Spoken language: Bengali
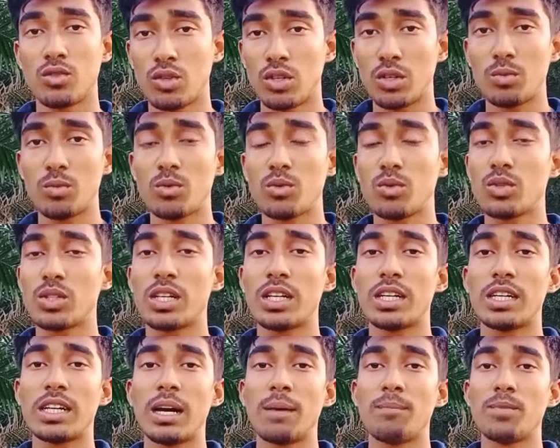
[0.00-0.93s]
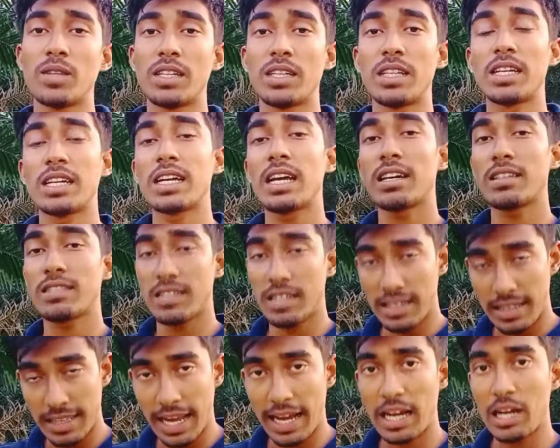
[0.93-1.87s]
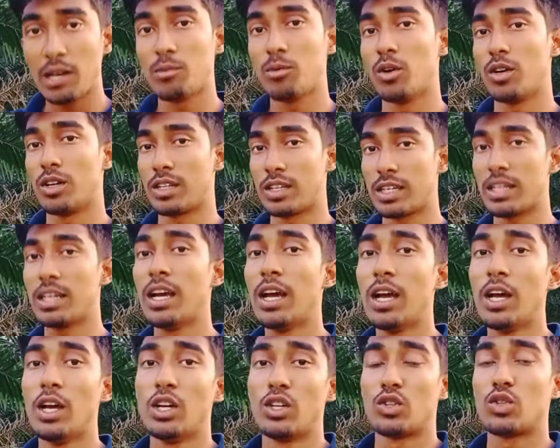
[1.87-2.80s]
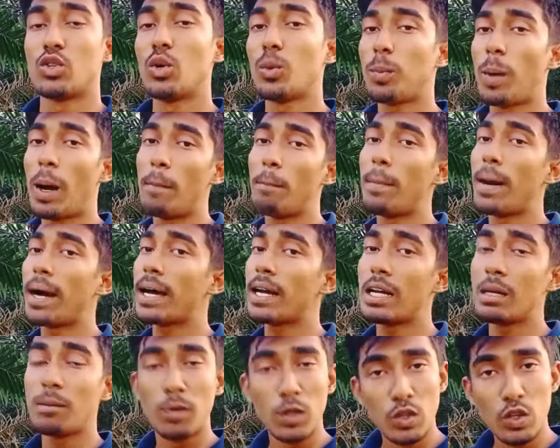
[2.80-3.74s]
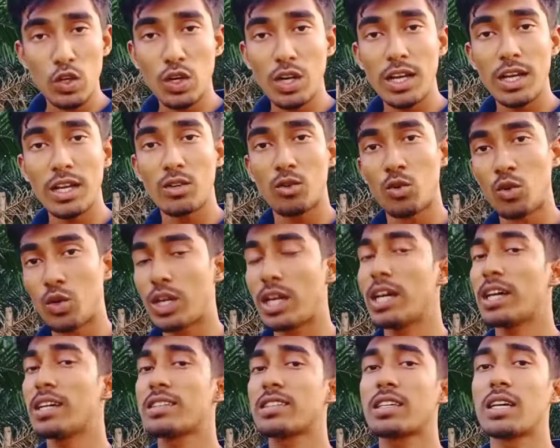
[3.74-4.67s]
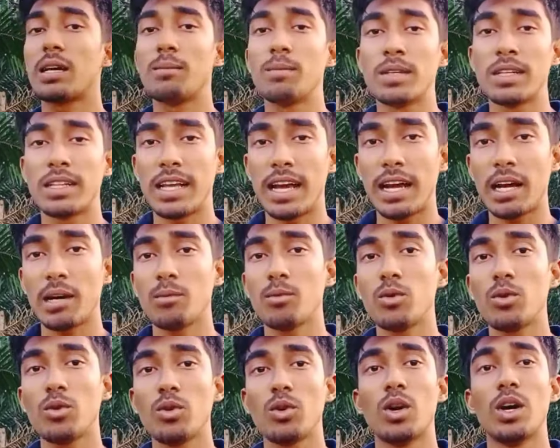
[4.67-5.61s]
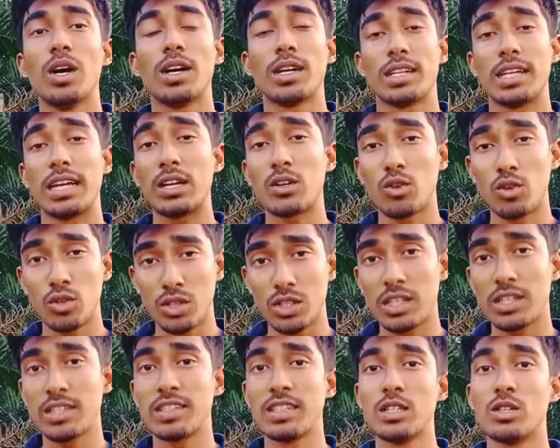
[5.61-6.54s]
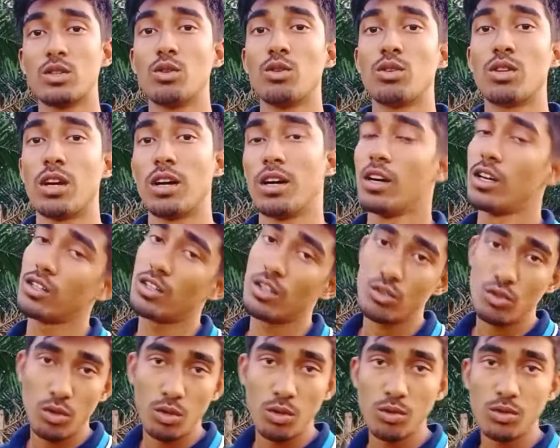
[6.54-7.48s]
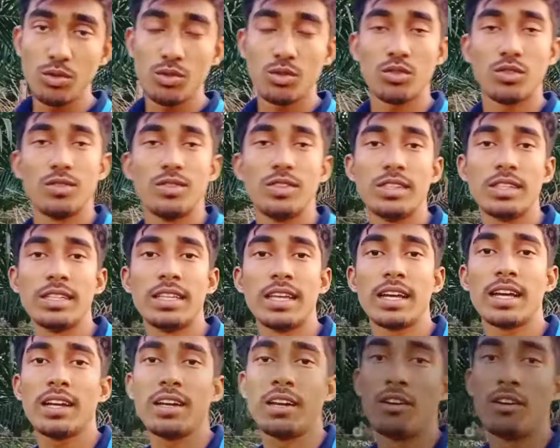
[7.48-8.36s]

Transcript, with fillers: ঝুঁকিপূর্ণ সেটা আপনাদেরকে আজকে দেখাবো আর কি তো পাম বাগানের ভিতরে ঢুকে আজকে আমি দেখাবো এই কষ্টের চিত্রটা তো চলুন দেখে